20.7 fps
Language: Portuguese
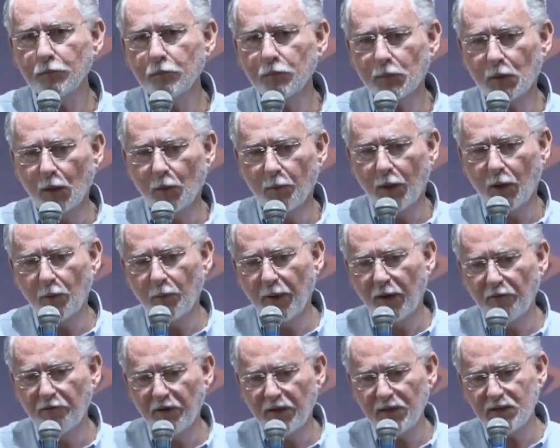tem uma, uma
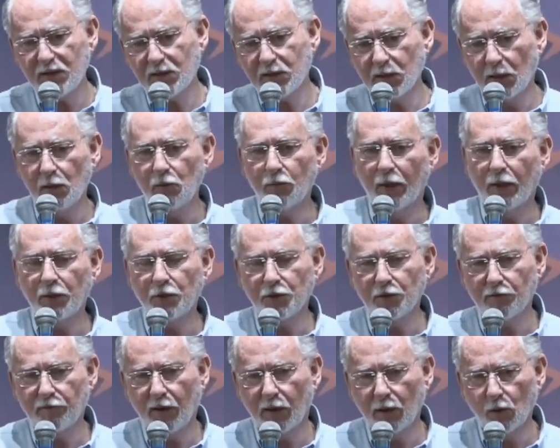inversão aí de
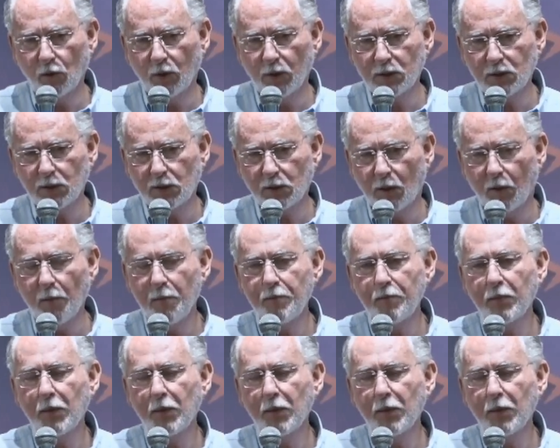valores e tal.